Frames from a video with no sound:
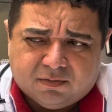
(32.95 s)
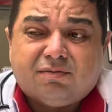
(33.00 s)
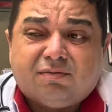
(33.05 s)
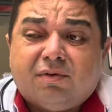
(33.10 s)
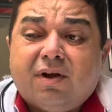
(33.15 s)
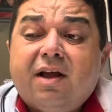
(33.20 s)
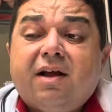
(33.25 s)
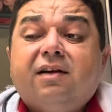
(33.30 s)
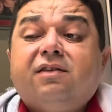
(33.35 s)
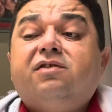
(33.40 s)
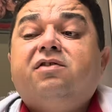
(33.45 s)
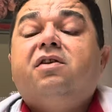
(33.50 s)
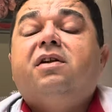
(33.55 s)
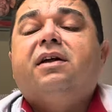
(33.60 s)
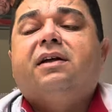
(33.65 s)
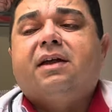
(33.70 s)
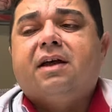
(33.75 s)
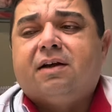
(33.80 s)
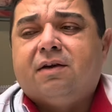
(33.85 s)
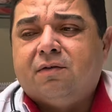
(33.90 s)
O que, que a senhora
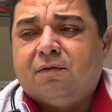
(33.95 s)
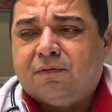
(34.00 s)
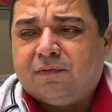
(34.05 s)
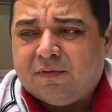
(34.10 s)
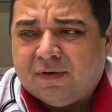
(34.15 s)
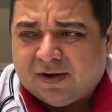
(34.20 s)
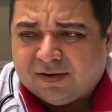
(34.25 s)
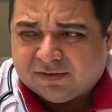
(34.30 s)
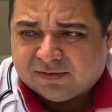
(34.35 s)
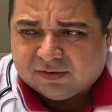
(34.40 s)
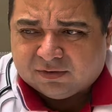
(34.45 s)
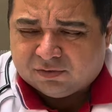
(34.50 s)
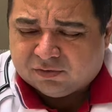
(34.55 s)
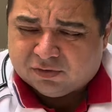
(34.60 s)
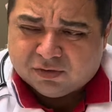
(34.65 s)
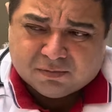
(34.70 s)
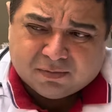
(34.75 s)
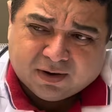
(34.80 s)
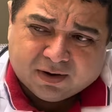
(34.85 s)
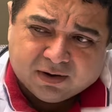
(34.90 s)
quer que eu faça com
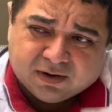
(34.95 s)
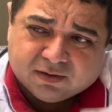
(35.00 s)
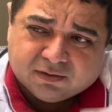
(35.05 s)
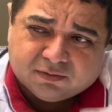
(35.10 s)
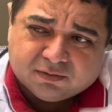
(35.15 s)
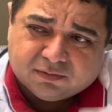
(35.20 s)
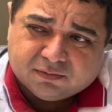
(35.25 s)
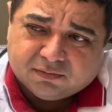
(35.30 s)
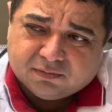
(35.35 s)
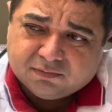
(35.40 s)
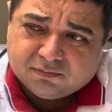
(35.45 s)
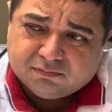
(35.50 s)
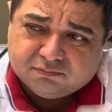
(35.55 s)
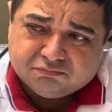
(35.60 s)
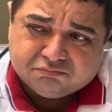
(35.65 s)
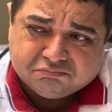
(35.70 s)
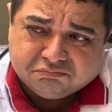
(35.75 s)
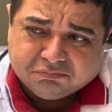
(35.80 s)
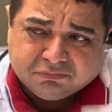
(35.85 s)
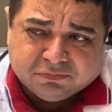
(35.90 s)
seu marido?
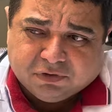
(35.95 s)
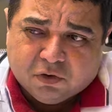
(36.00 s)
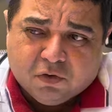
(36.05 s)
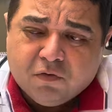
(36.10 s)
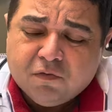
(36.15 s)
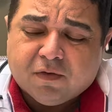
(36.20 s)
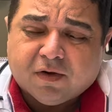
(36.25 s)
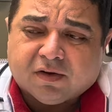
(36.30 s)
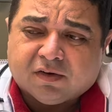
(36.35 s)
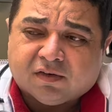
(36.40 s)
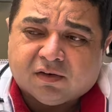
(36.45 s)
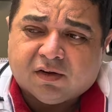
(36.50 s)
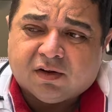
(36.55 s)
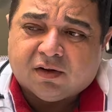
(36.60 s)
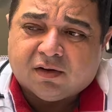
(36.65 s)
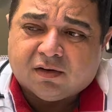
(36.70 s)
Não tem o que fazer.